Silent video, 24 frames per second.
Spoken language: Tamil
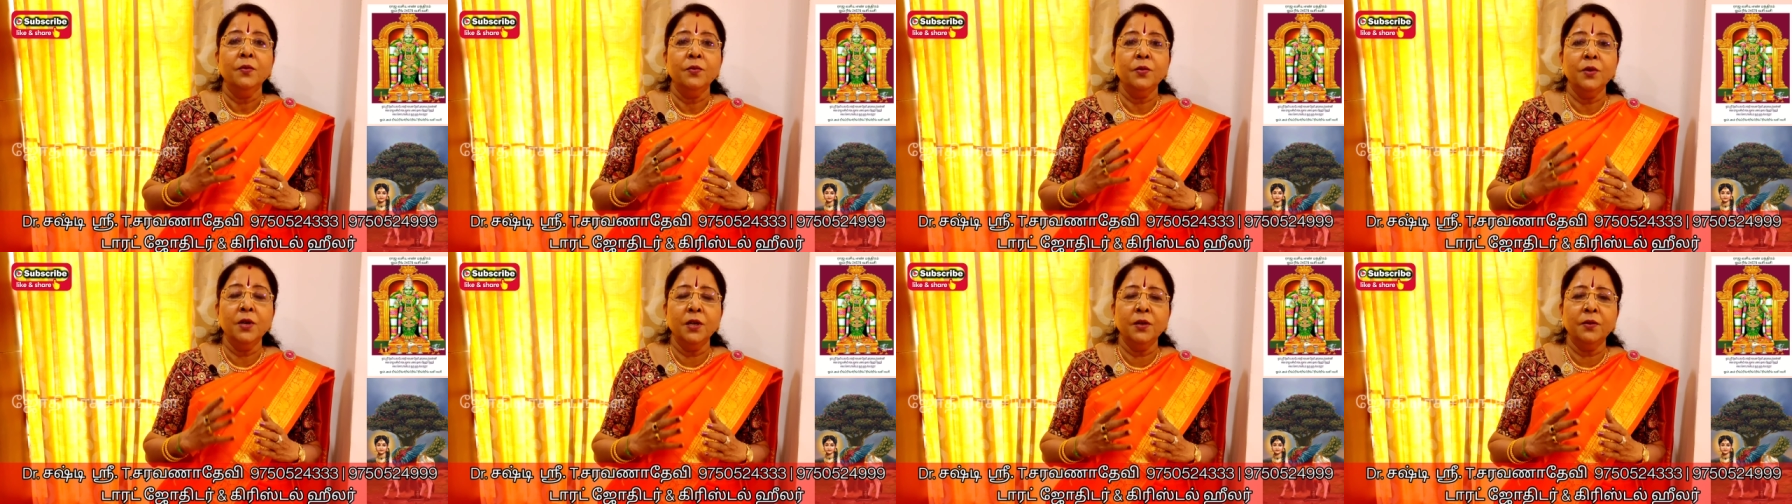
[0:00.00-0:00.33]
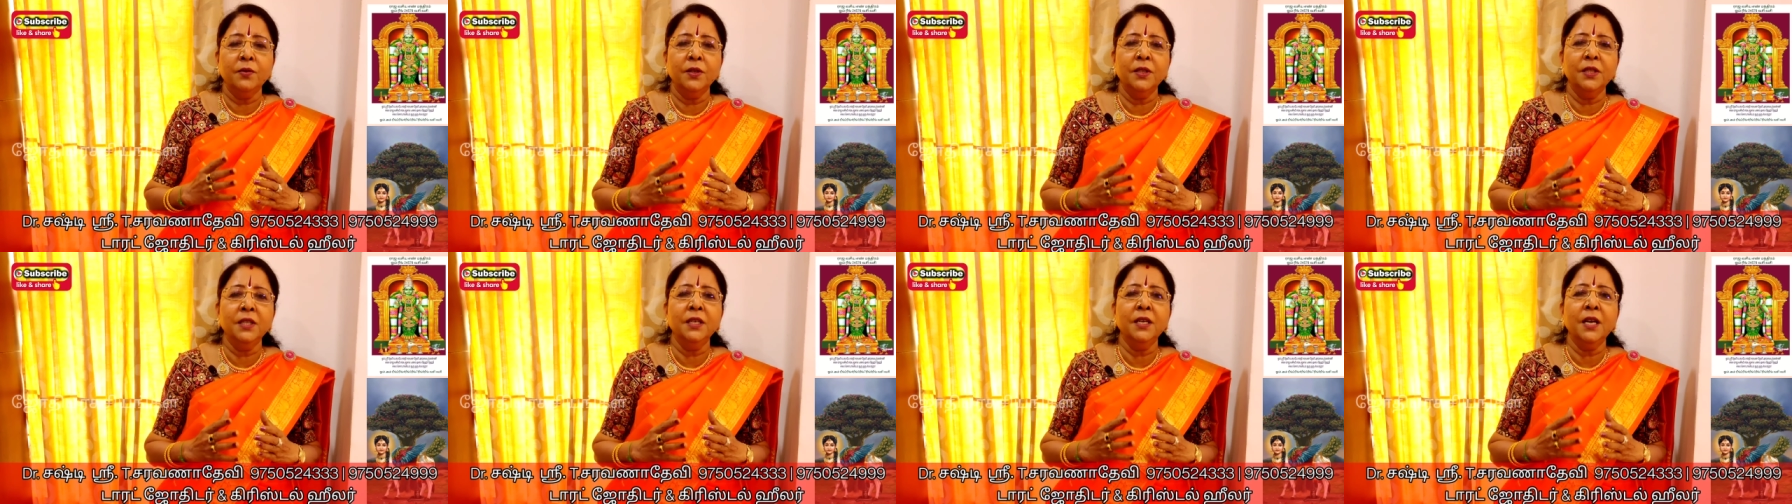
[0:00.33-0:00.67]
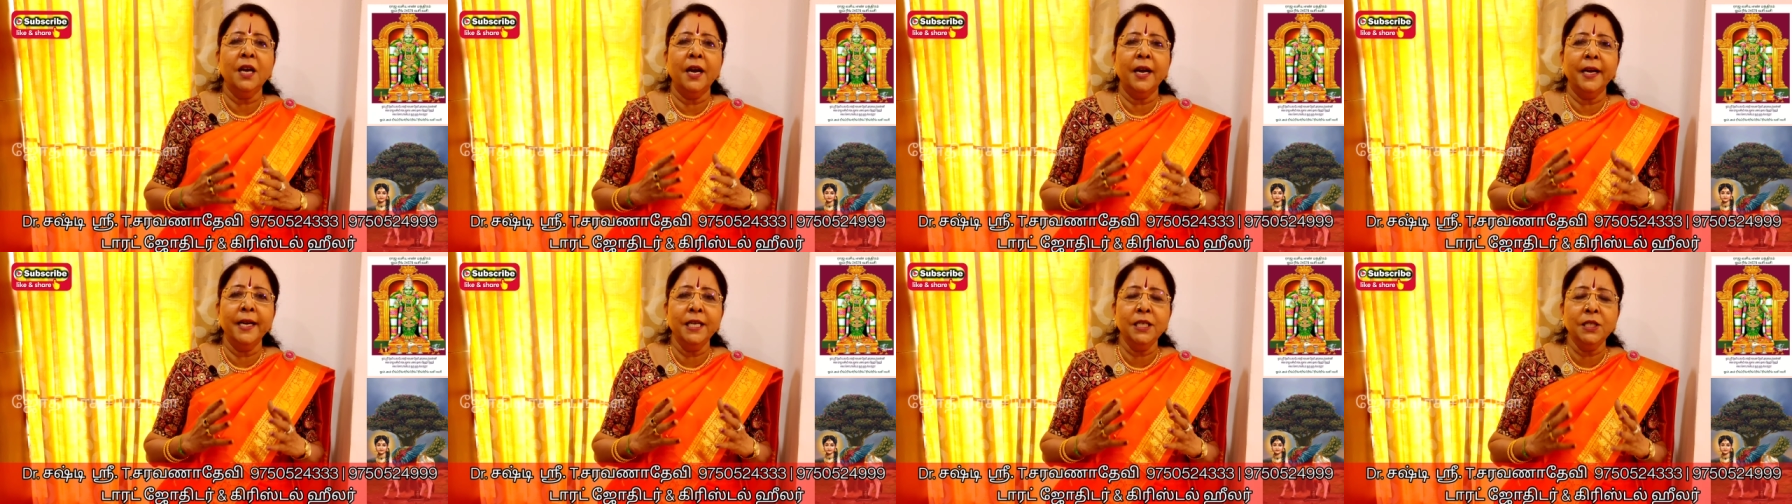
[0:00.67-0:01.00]
உங்களுக்கு வந்து
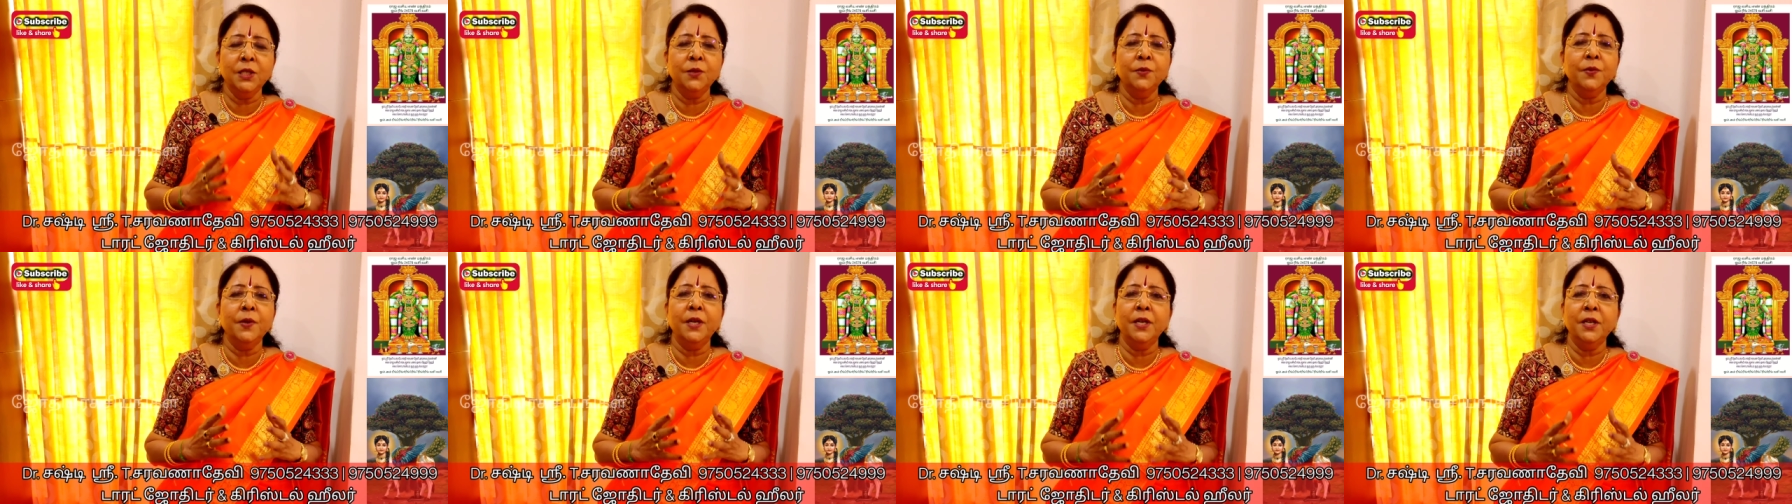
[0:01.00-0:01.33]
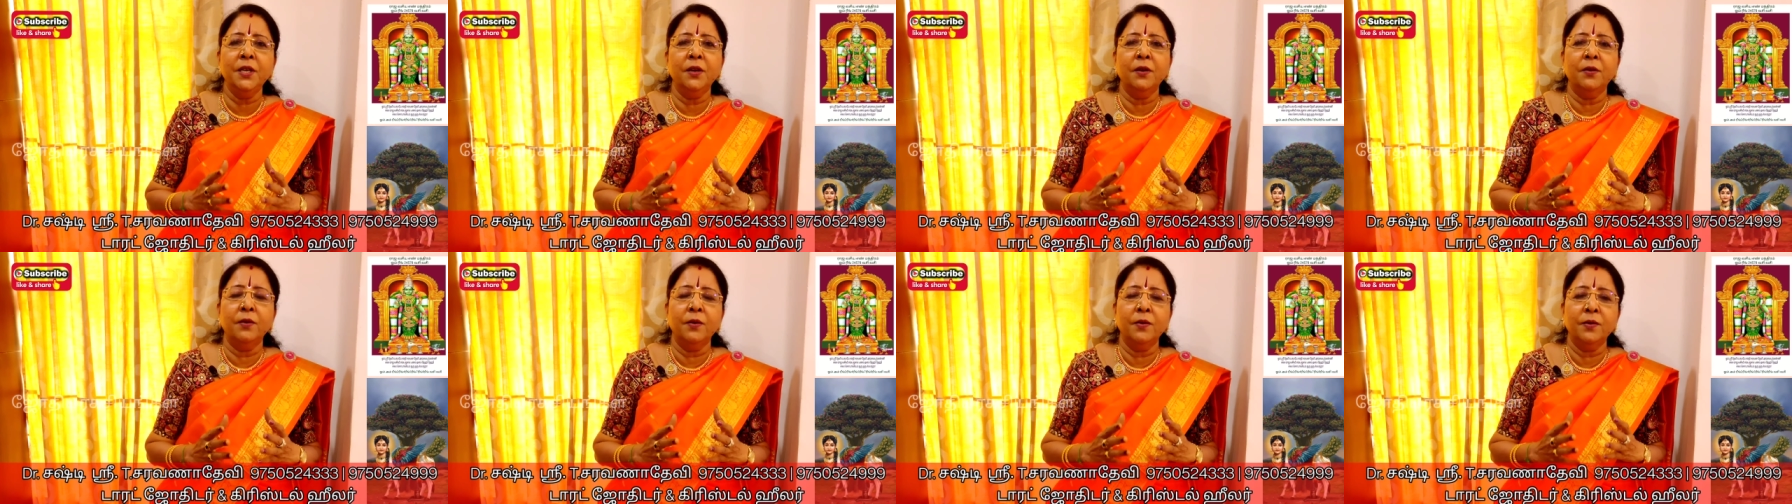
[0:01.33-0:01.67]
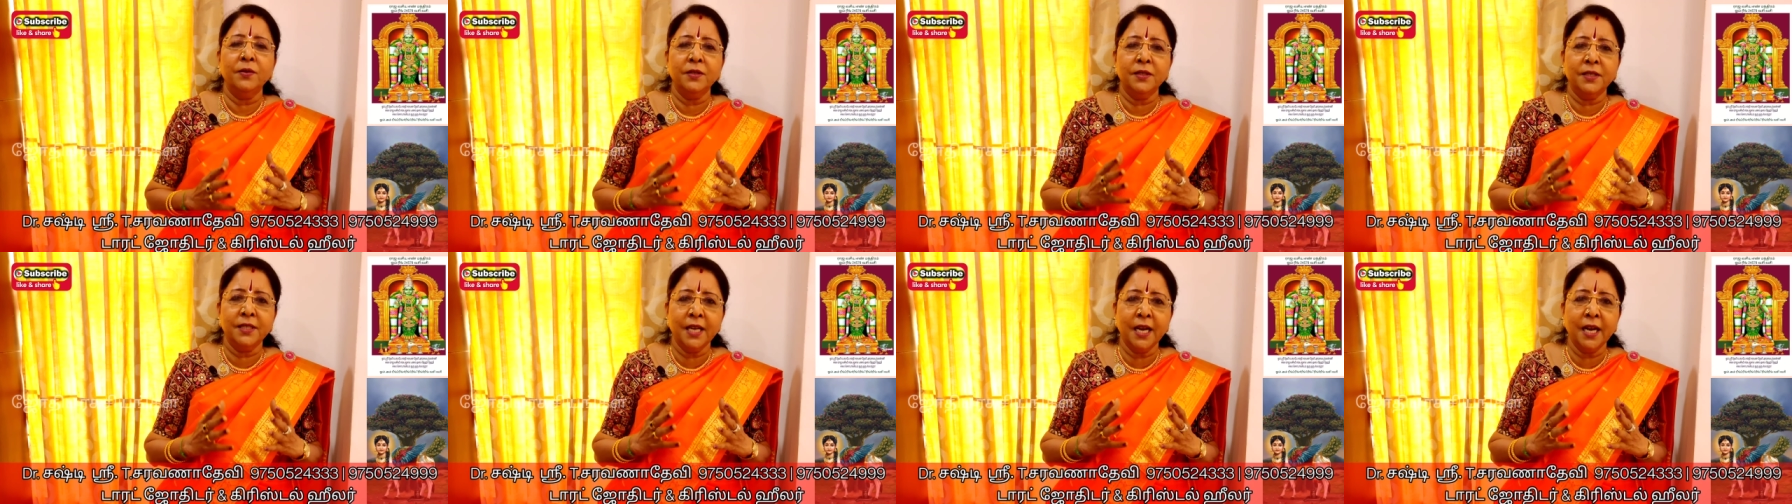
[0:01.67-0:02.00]
ஐஸ்வர்யம்
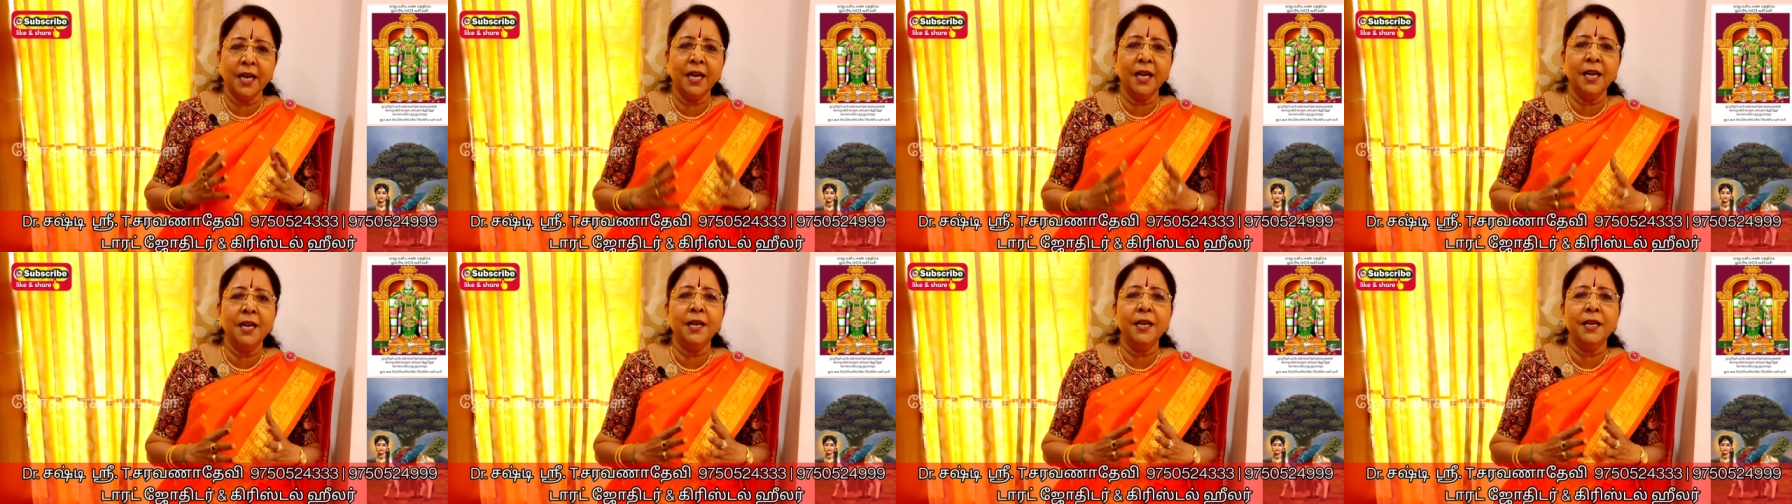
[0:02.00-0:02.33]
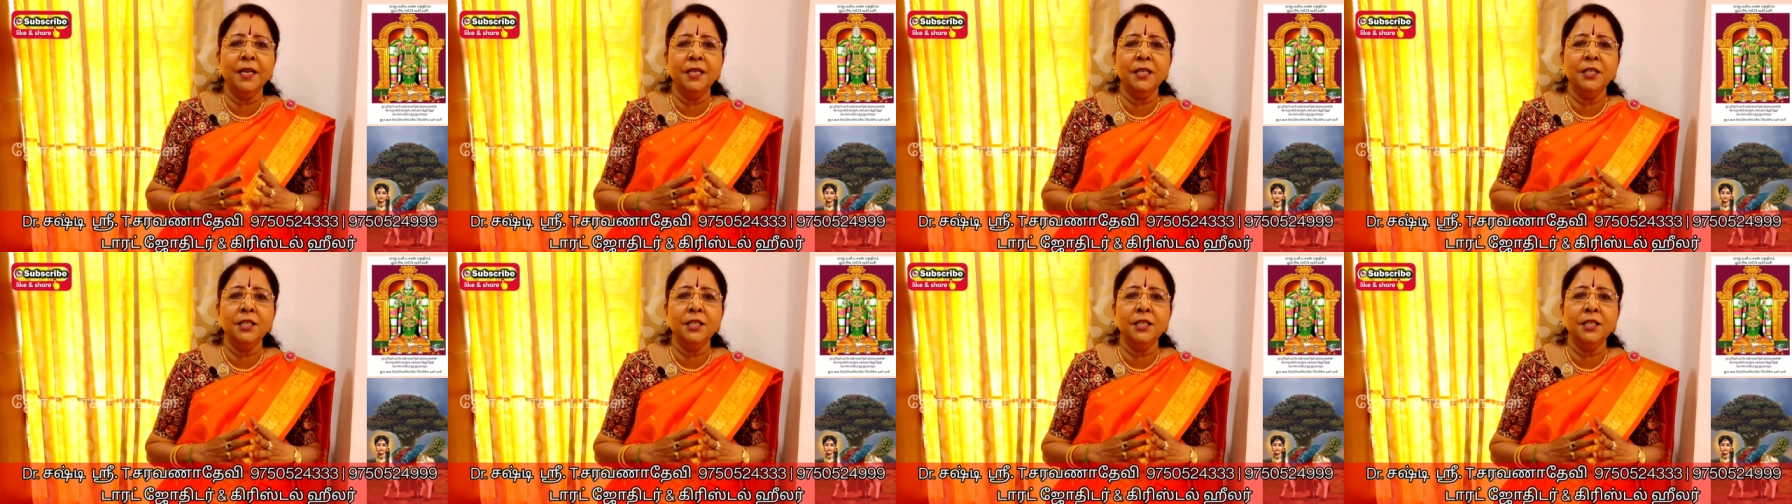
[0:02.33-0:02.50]
சகல